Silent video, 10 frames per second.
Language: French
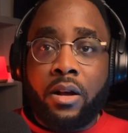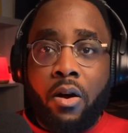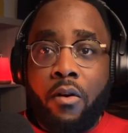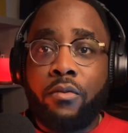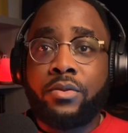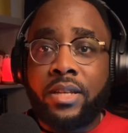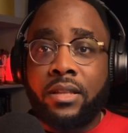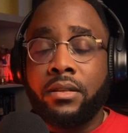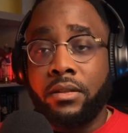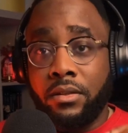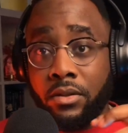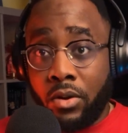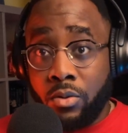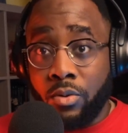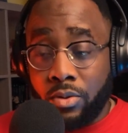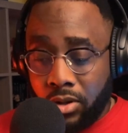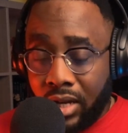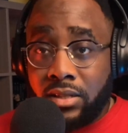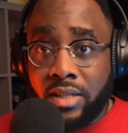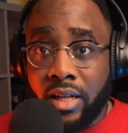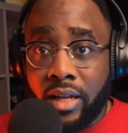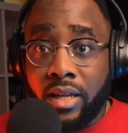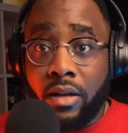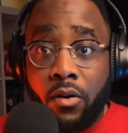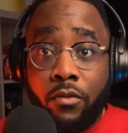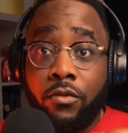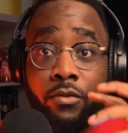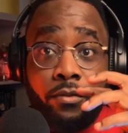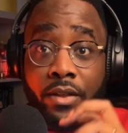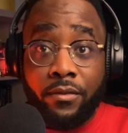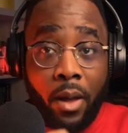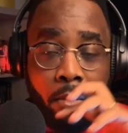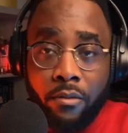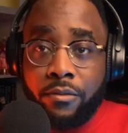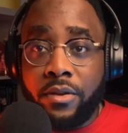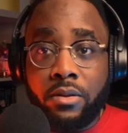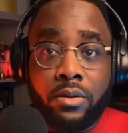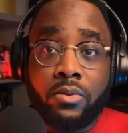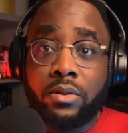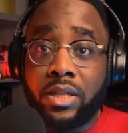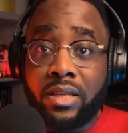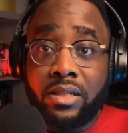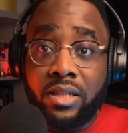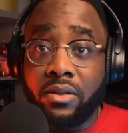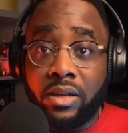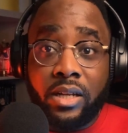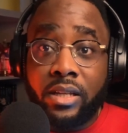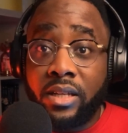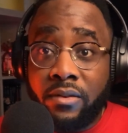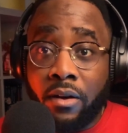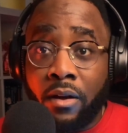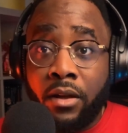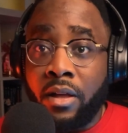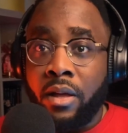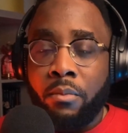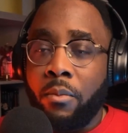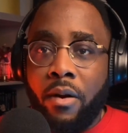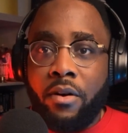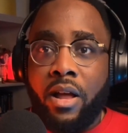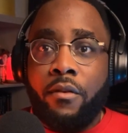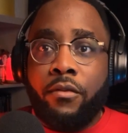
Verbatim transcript: quand vous êtes dans, le, dans la série, quand vous faites vraiment fi de tout ce qui est dit dans les livres, bon bah voilà,